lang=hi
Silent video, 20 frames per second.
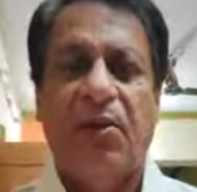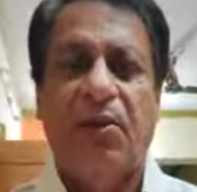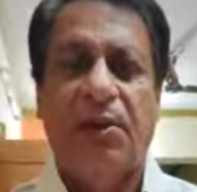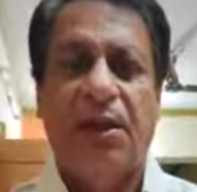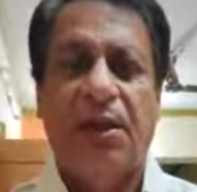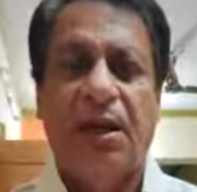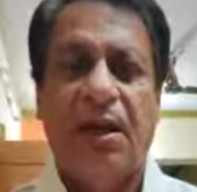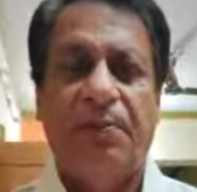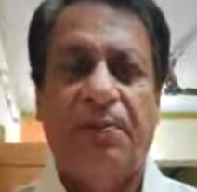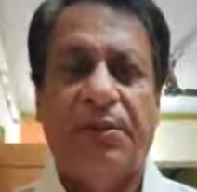
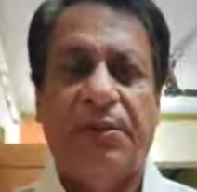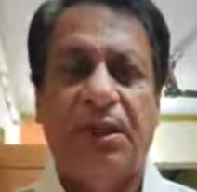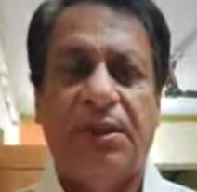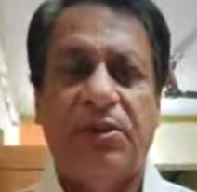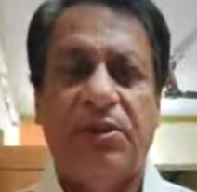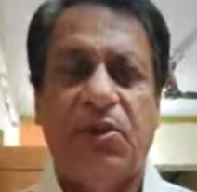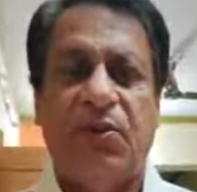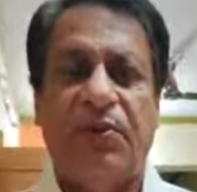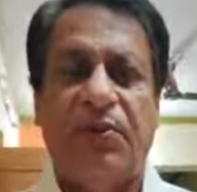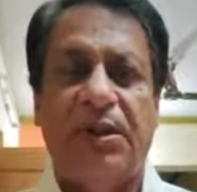क्योंकि अब
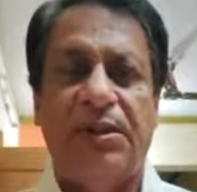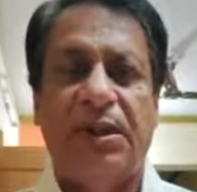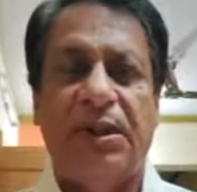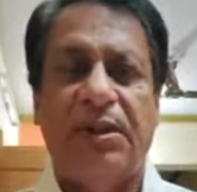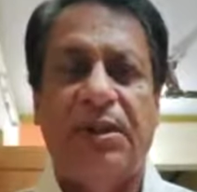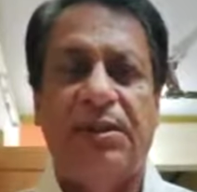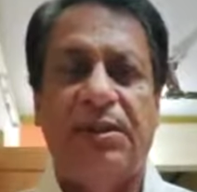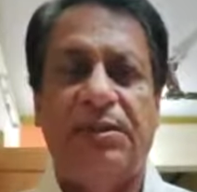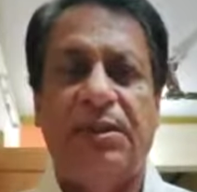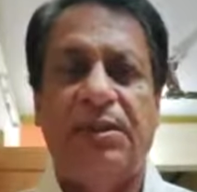तक सोवियत
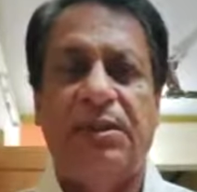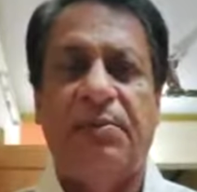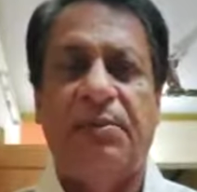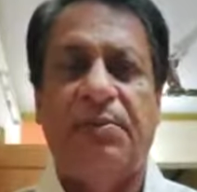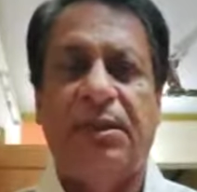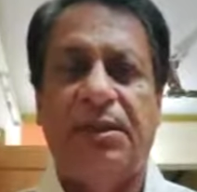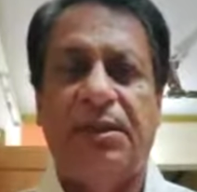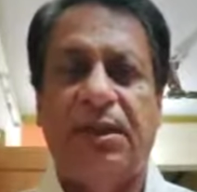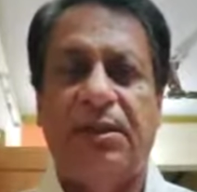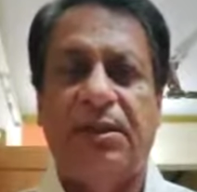संघ की स्थिति
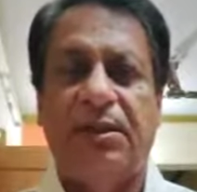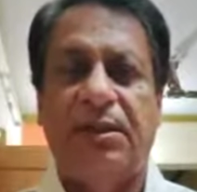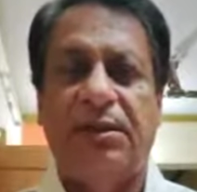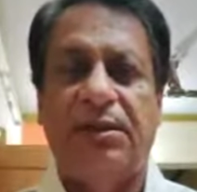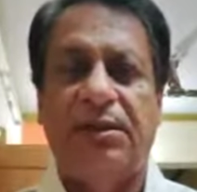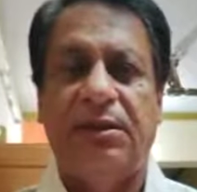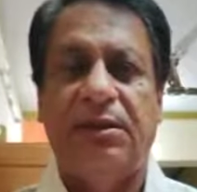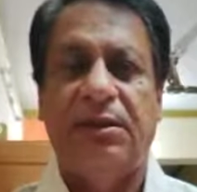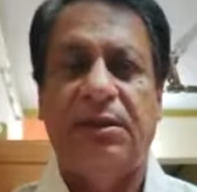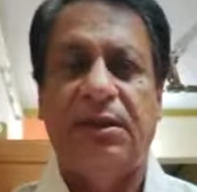बदल रही
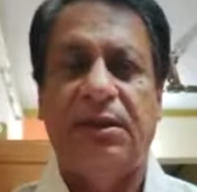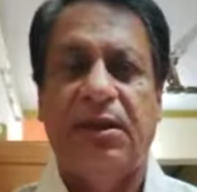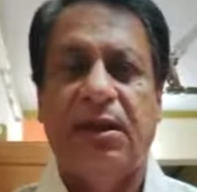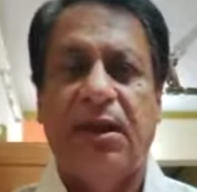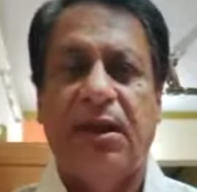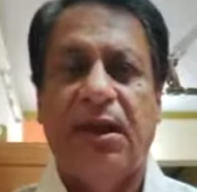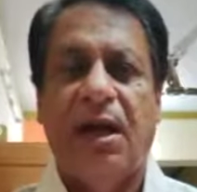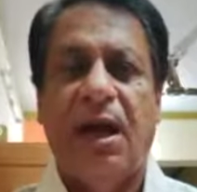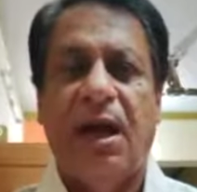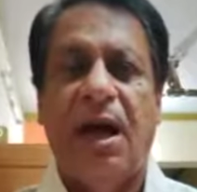थी
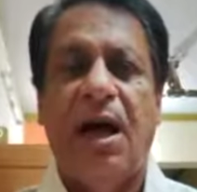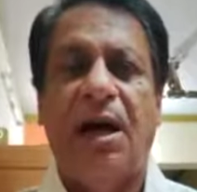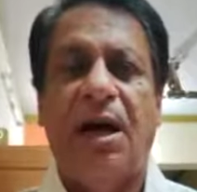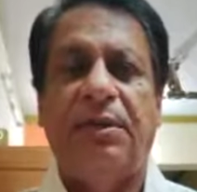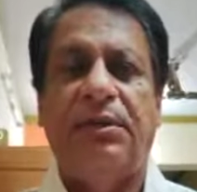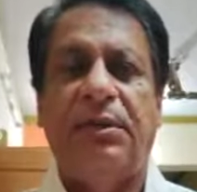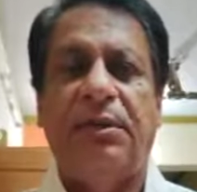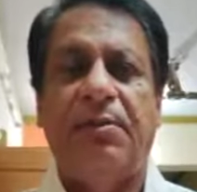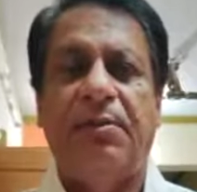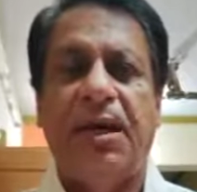
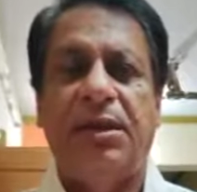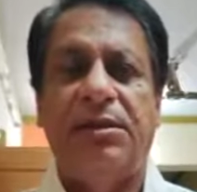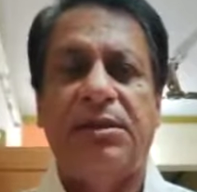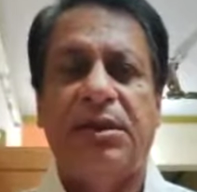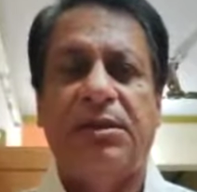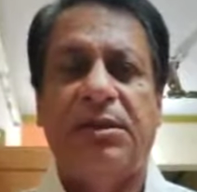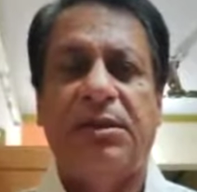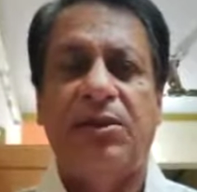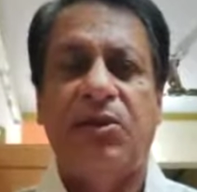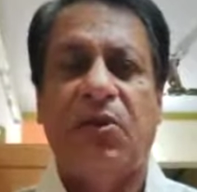आर्थिक
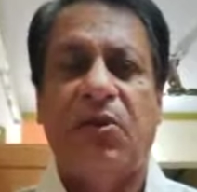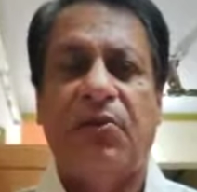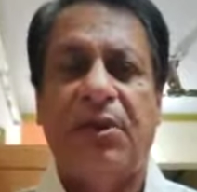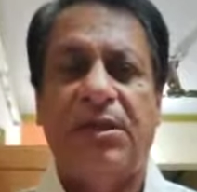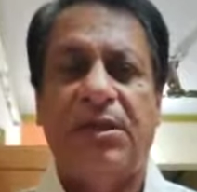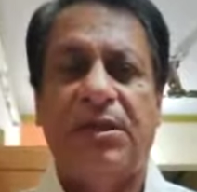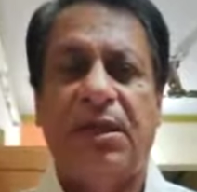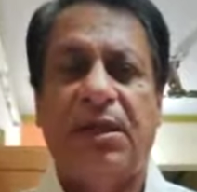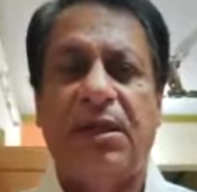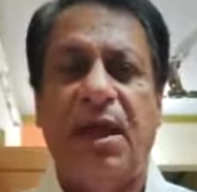महाशक्ति
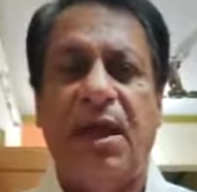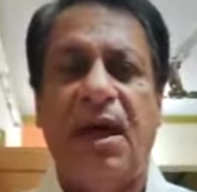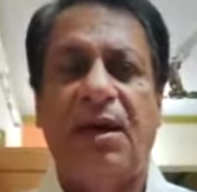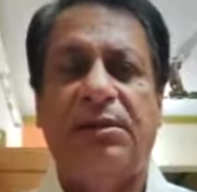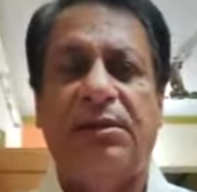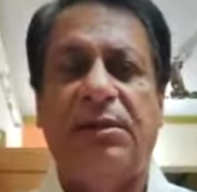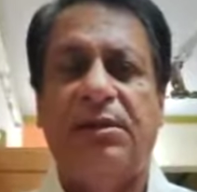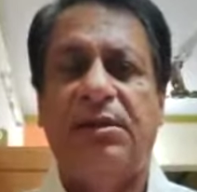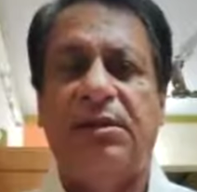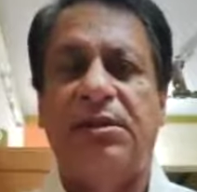सोवियत संघ
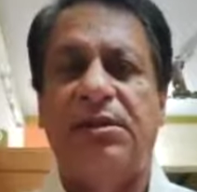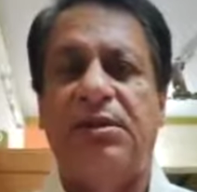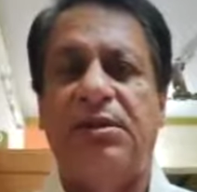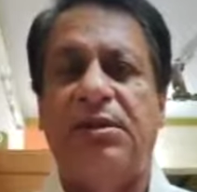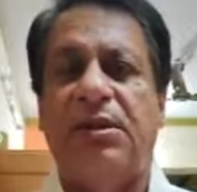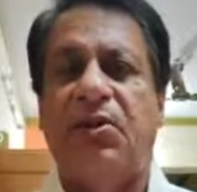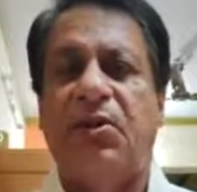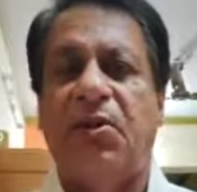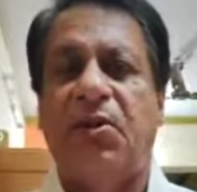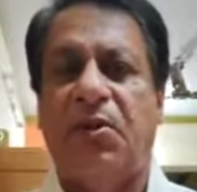आर्थिक दृष्टि
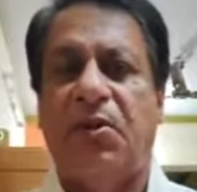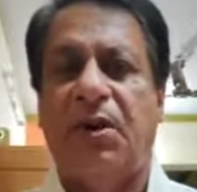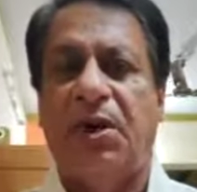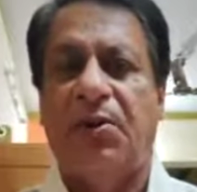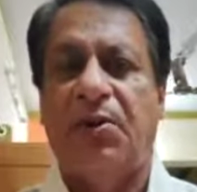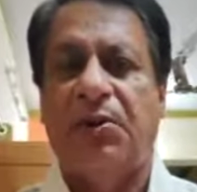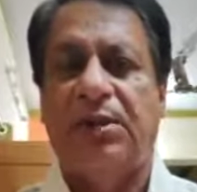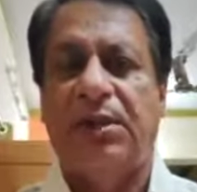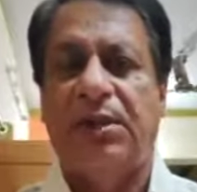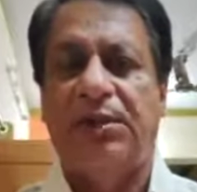से
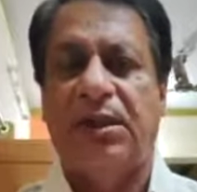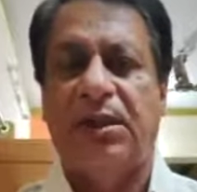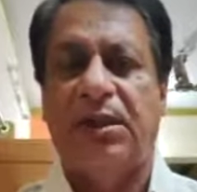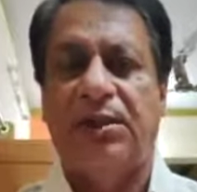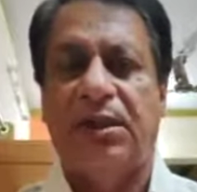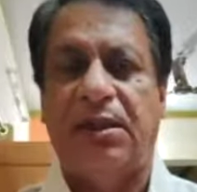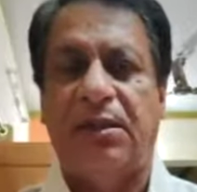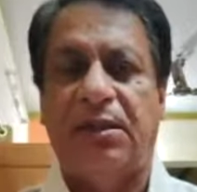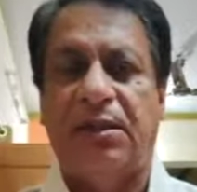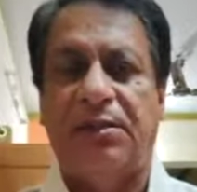खोखला होता चला
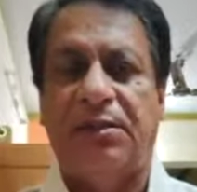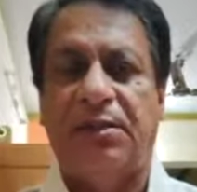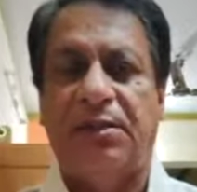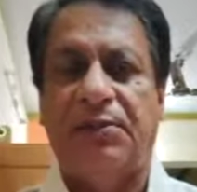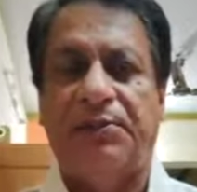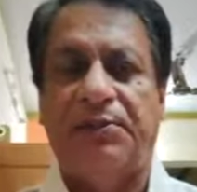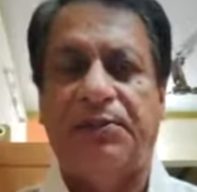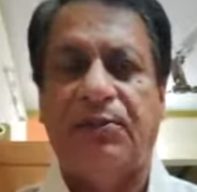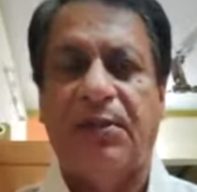जा रहा था